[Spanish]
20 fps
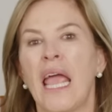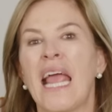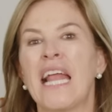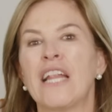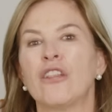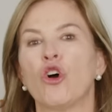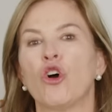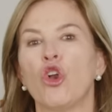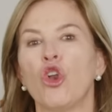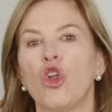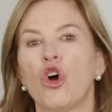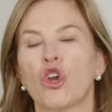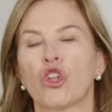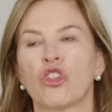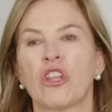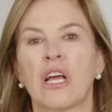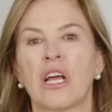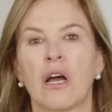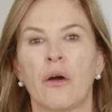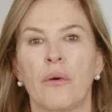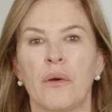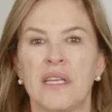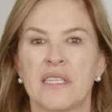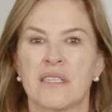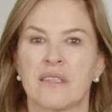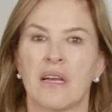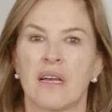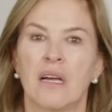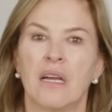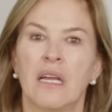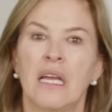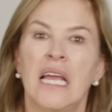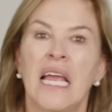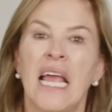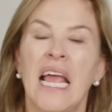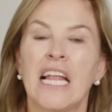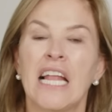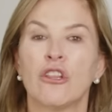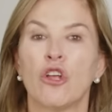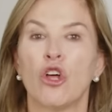el dolor de cabeza.
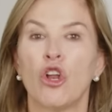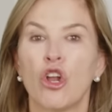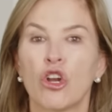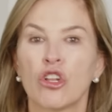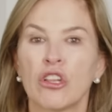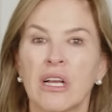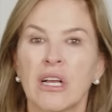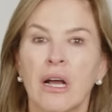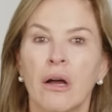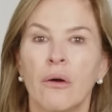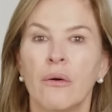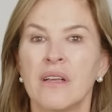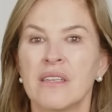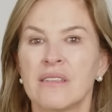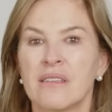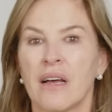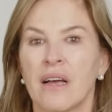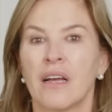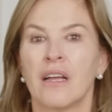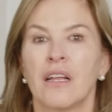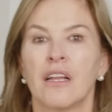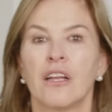El dolor de cabeza